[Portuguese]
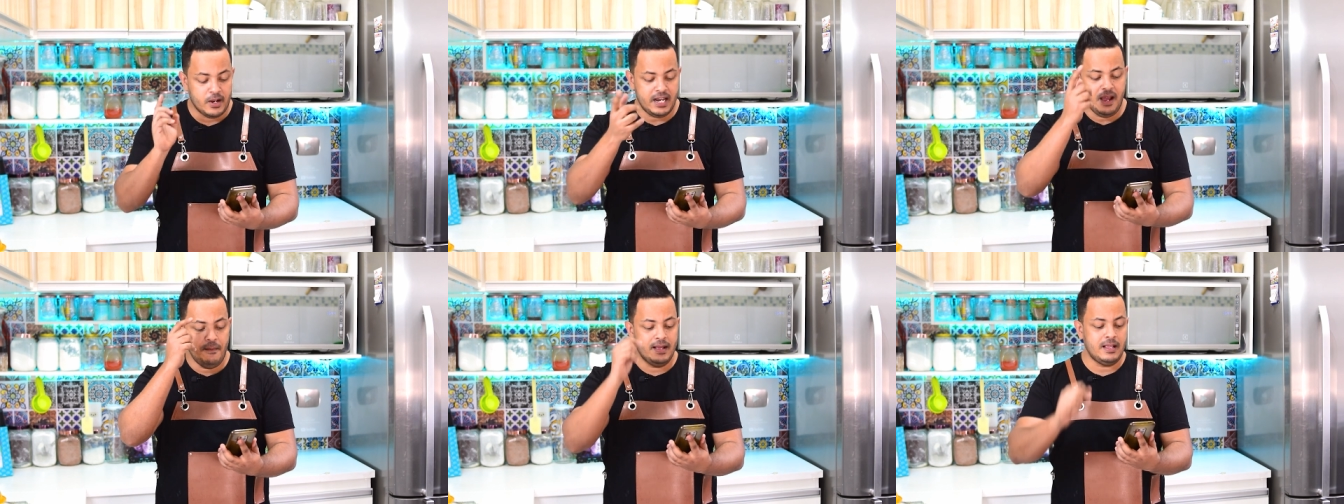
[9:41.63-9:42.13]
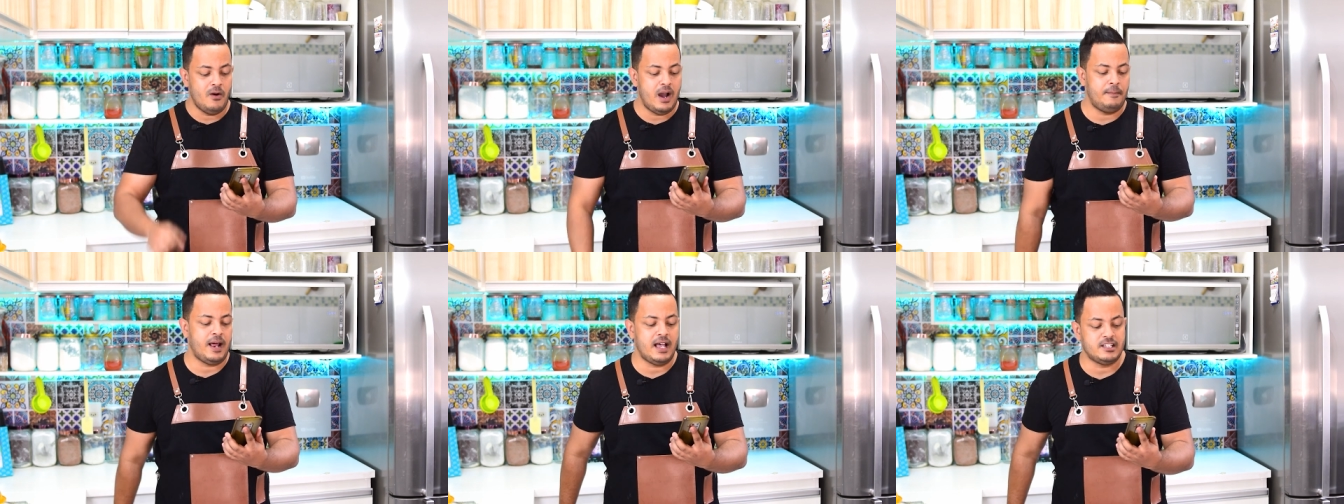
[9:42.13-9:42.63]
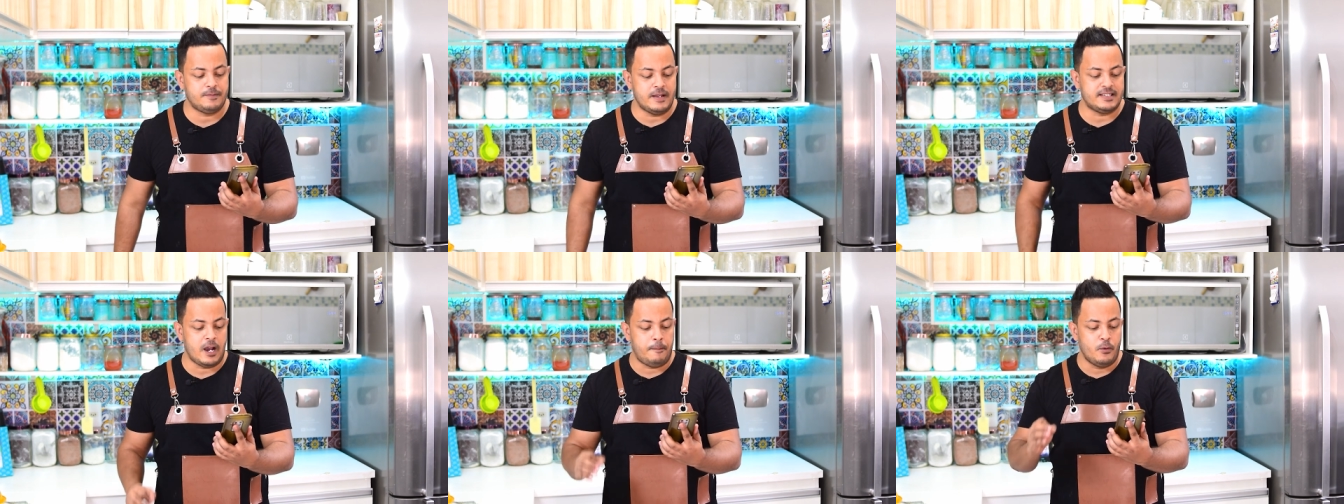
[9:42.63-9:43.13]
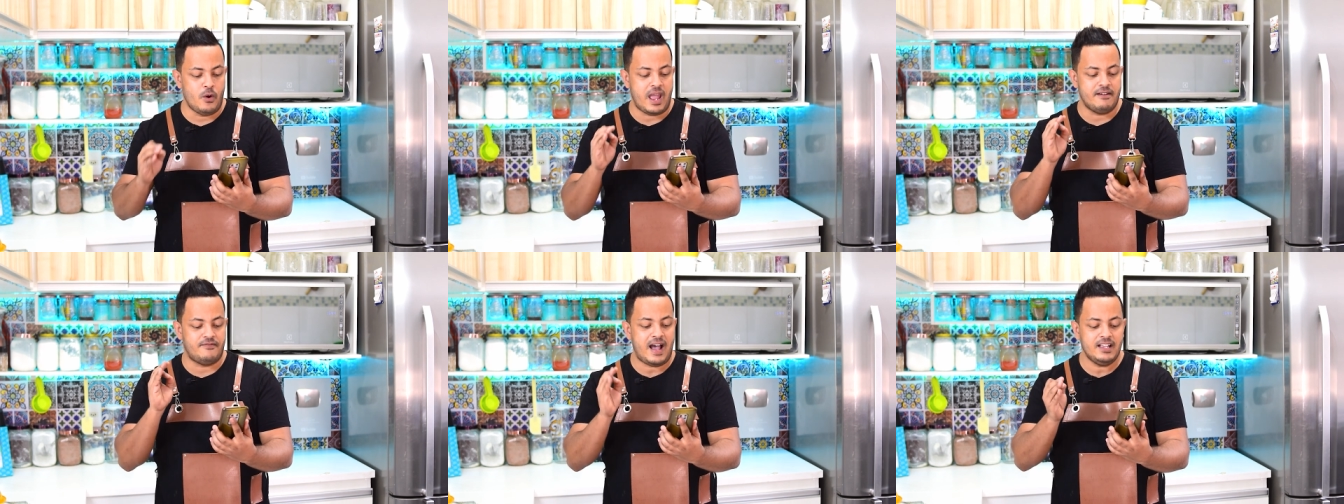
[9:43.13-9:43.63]
Queria mandar um abraço especial pro
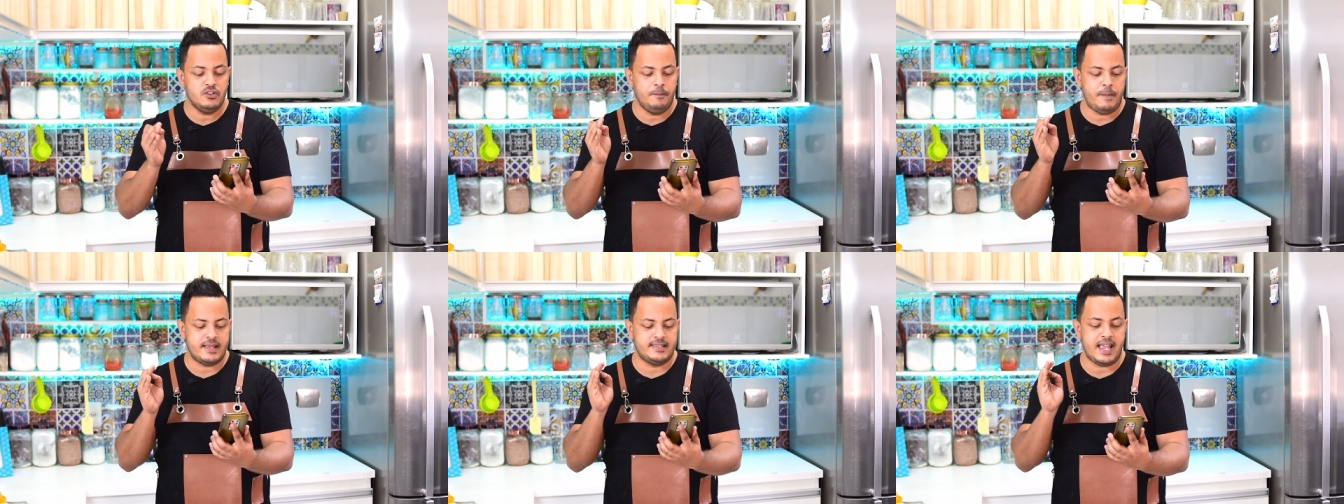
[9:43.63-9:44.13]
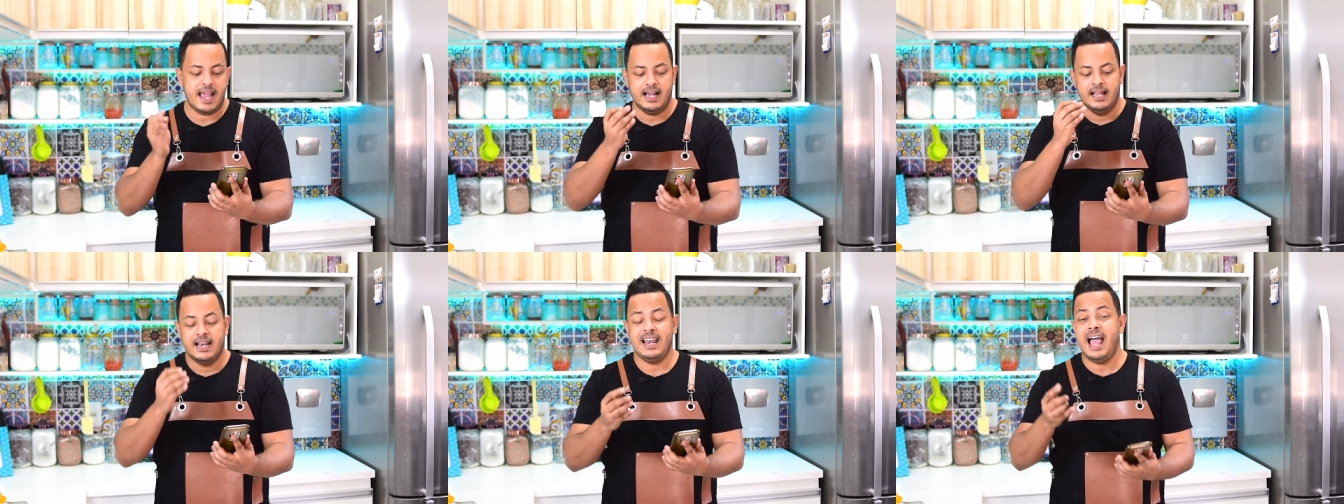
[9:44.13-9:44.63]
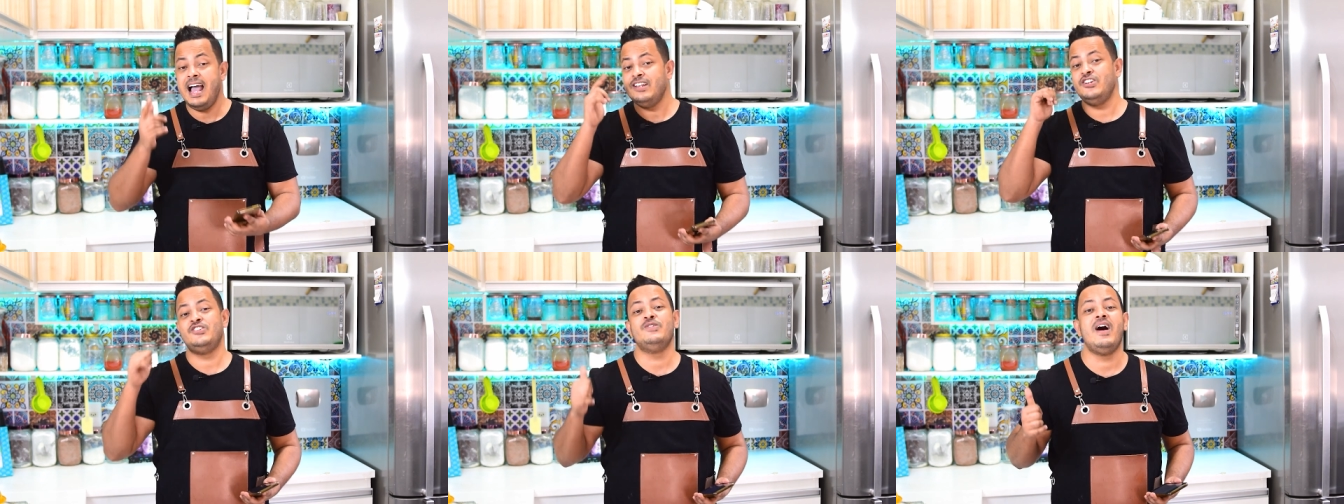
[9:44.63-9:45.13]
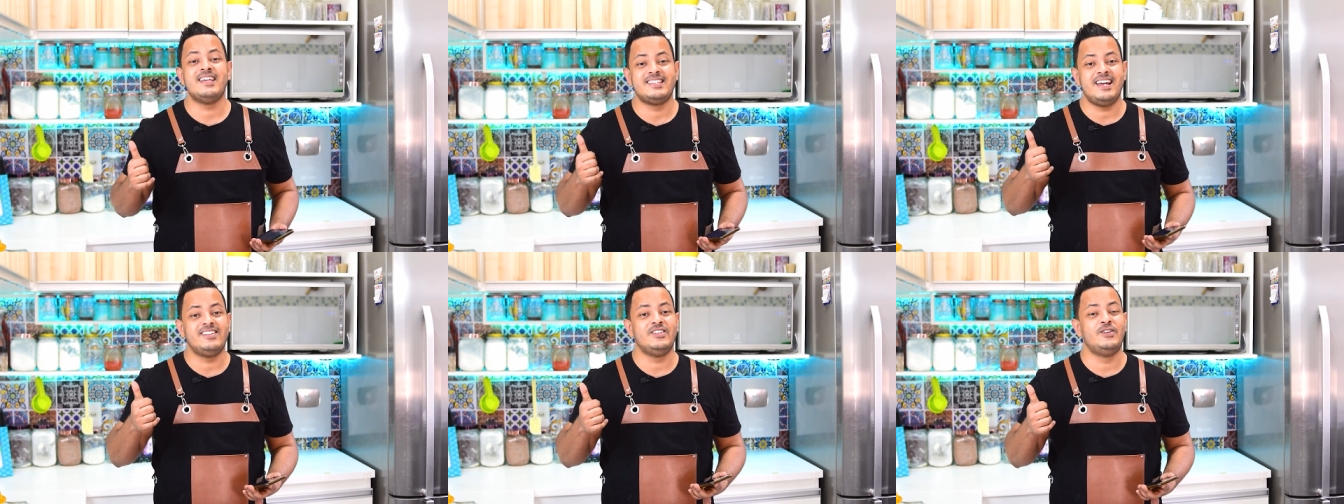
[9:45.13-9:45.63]
Evásio Bezerra, lá de
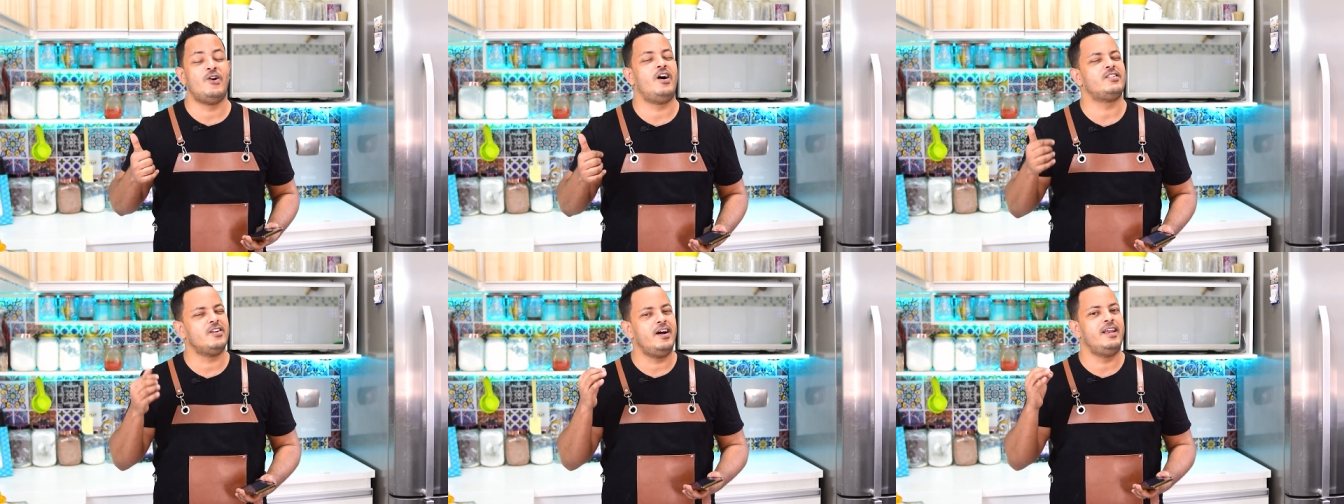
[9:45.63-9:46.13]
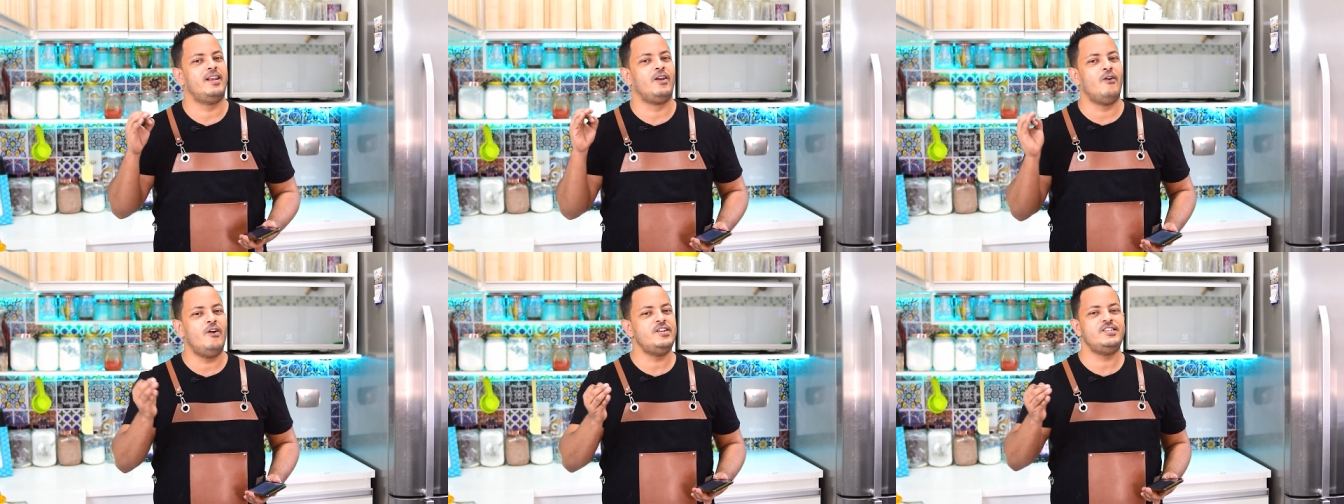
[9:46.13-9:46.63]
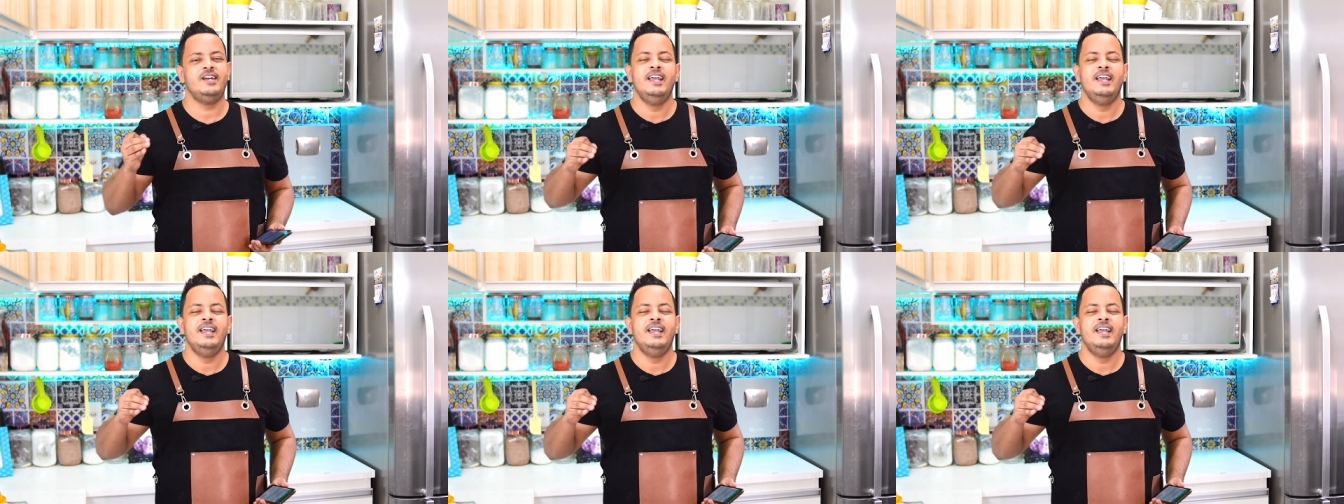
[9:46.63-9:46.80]
Juazeiro do Norte. Olha, longe,